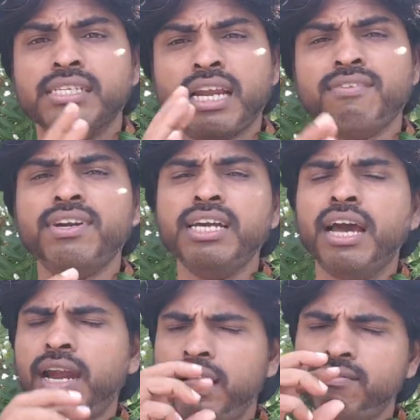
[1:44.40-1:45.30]
சில
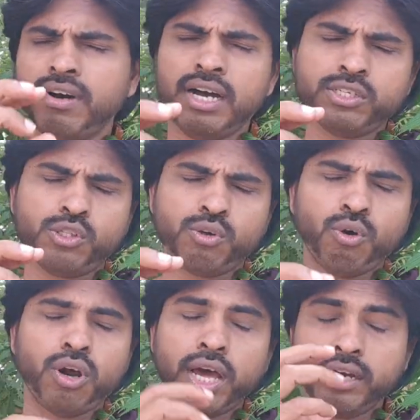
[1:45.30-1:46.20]
வீடுகளெல்லாம் வாஸ்து
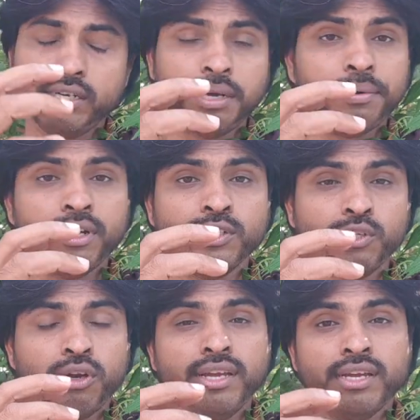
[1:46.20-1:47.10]
கோளாறு அப்படின்னு
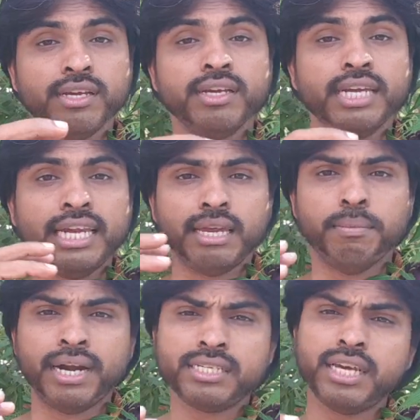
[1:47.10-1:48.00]
சொல்லி
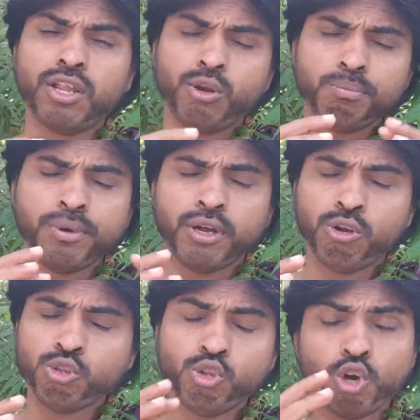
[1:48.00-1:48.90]
நீங்கள் மனசால் ரொம்ப
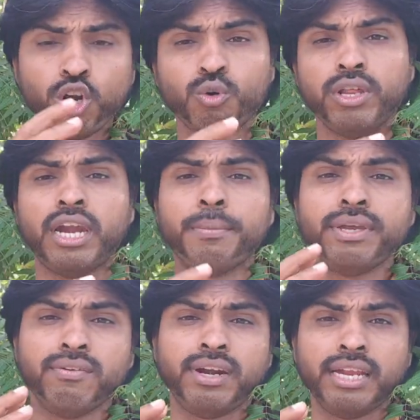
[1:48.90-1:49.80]
நொந்து கொள்ளக்கூடிய
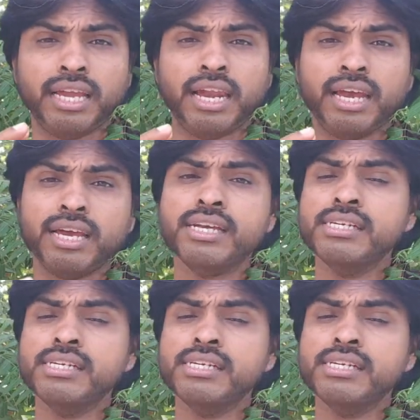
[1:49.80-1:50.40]
நிலைமைக்கு வர்றீங்கல்ல